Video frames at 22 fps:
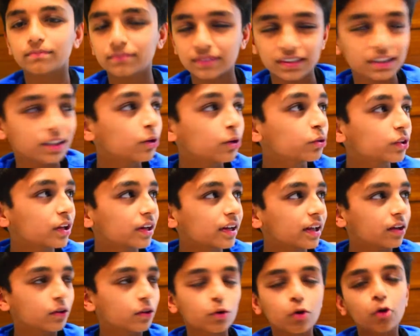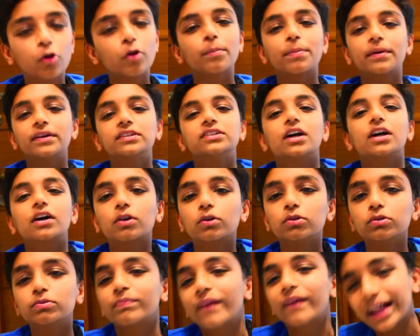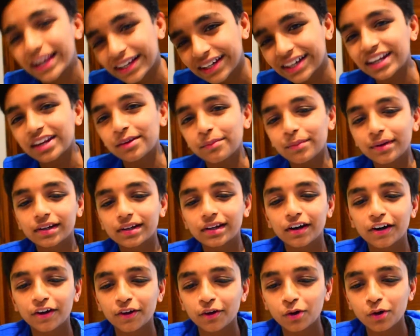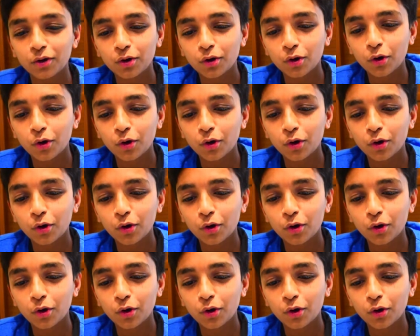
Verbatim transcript: इधर उधर क्या रोड पे ही जा रहे हो बालकनी में ही खड़े हो